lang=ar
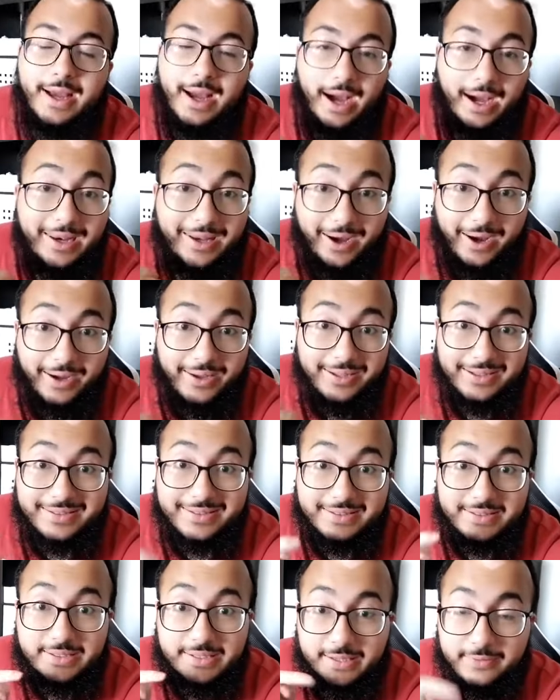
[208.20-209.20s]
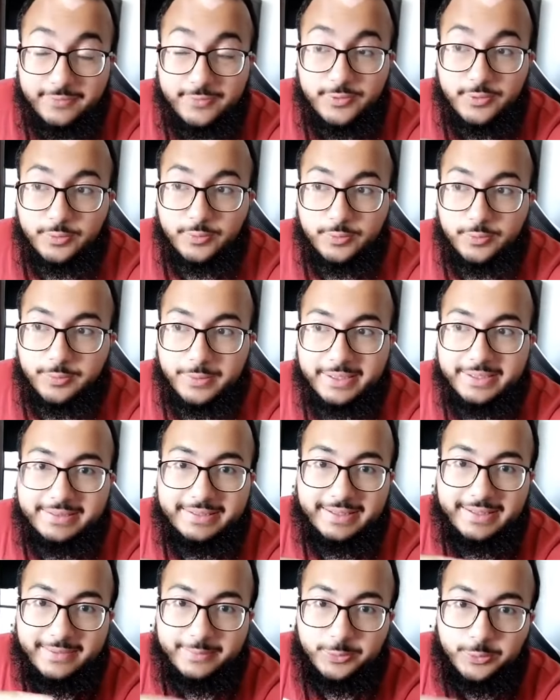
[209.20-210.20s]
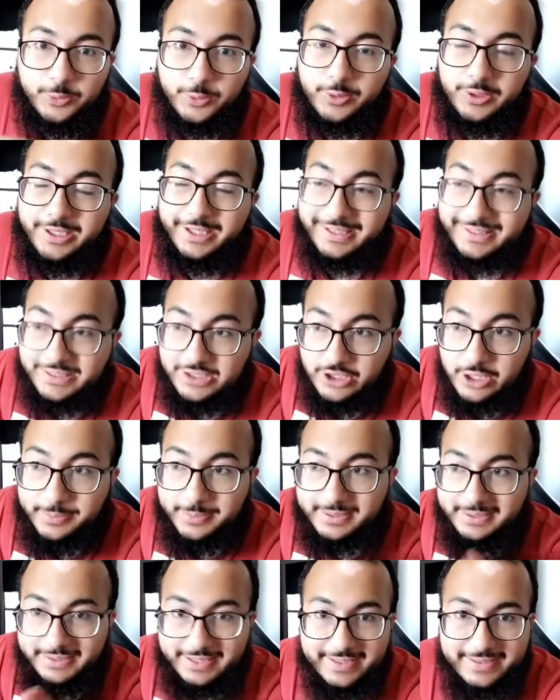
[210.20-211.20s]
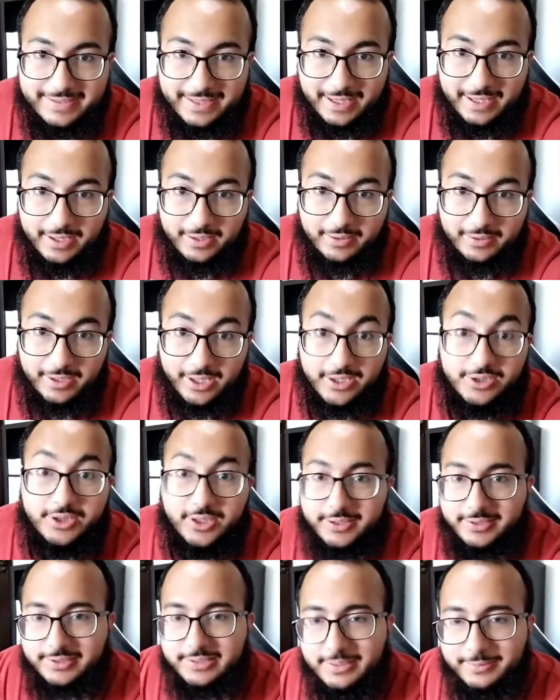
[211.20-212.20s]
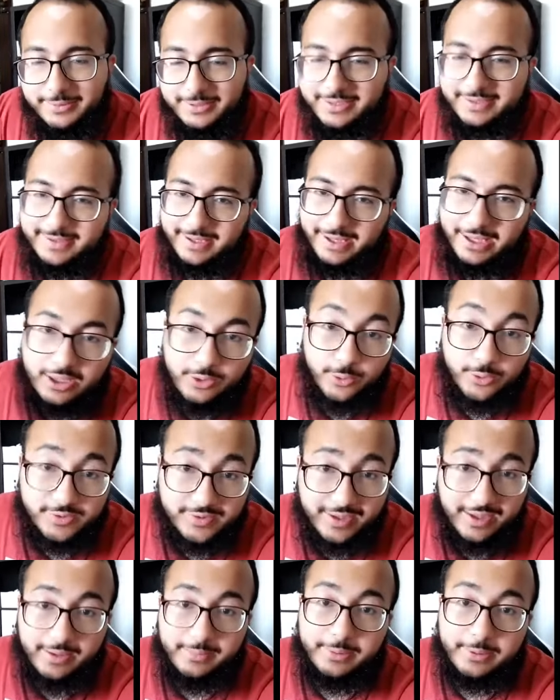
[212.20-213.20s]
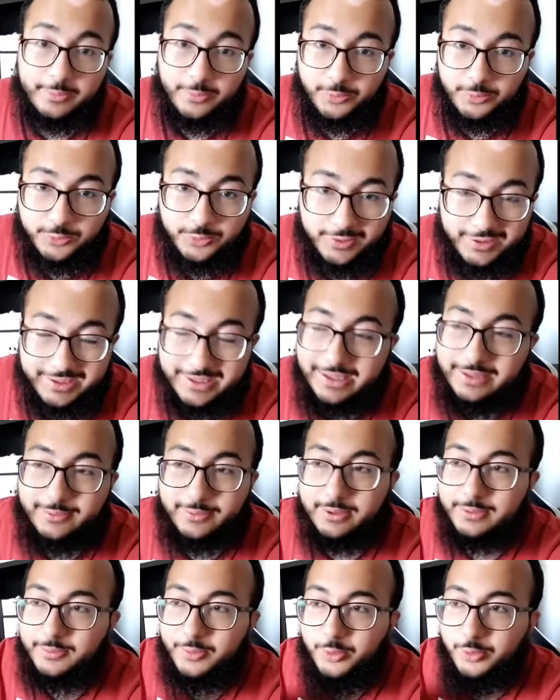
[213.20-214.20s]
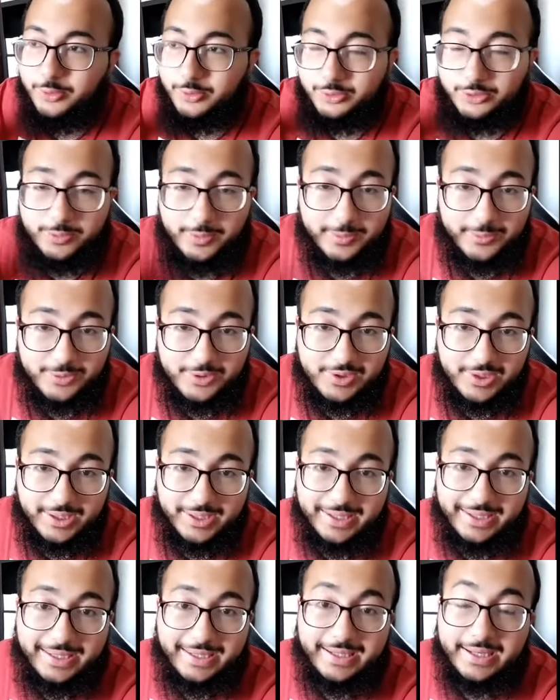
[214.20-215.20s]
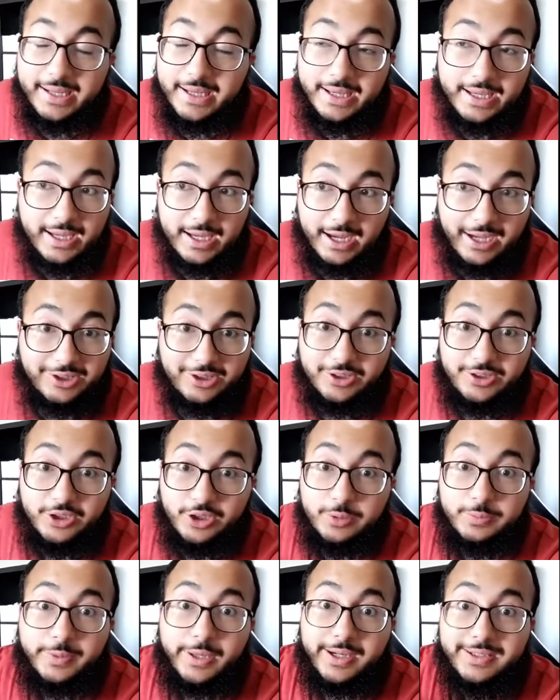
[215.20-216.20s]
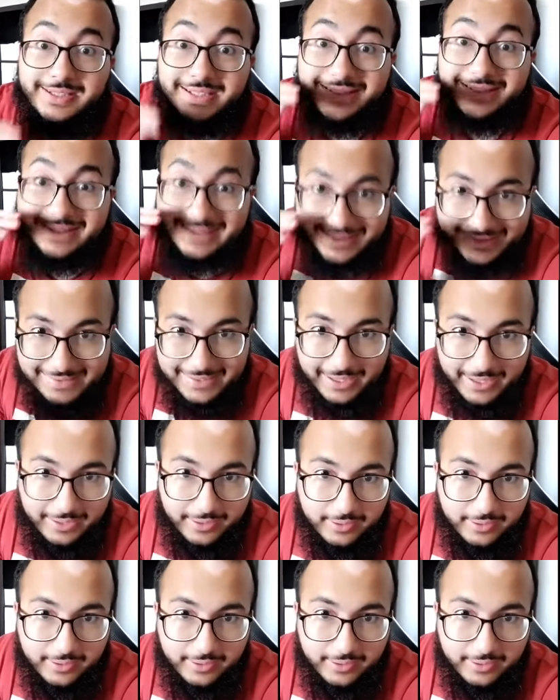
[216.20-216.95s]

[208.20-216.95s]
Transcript: الايلتس نفسه انت اذا بتقول انك تجيب التسعه عشان تجيب التسعه ايوه صعب الموضوع ايوه الموضوع شبه مستحيل عشان تجيب درجه تسعه